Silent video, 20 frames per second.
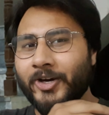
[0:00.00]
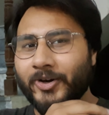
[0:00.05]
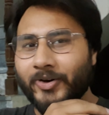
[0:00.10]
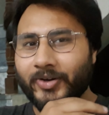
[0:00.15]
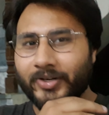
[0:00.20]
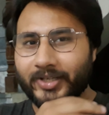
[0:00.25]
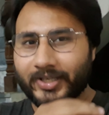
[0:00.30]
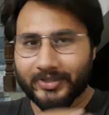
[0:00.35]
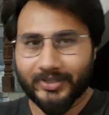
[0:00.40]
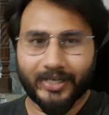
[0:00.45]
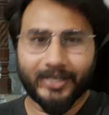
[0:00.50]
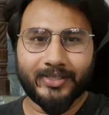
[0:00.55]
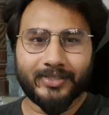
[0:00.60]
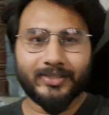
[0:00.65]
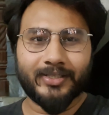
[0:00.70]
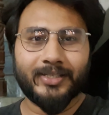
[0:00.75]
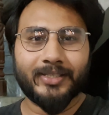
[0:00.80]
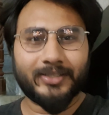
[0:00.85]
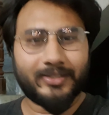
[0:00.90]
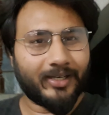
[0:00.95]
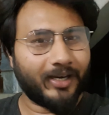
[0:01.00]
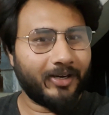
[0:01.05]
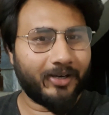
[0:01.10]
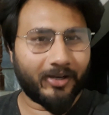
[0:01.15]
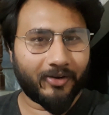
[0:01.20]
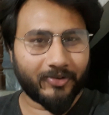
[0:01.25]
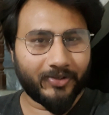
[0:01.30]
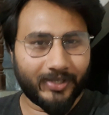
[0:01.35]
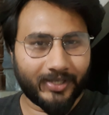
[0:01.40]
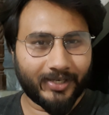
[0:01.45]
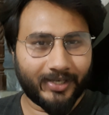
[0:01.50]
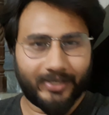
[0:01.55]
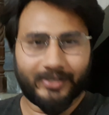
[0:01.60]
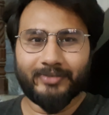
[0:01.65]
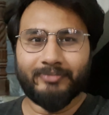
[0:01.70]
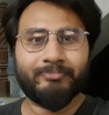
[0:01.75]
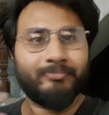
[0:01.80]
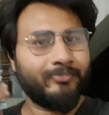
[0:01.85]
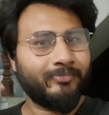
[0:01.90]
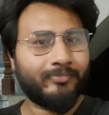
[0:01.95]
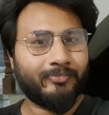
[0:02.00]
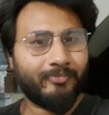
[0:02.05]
और ये सारी चीज़ें इस तरह इंटरव्यू देना है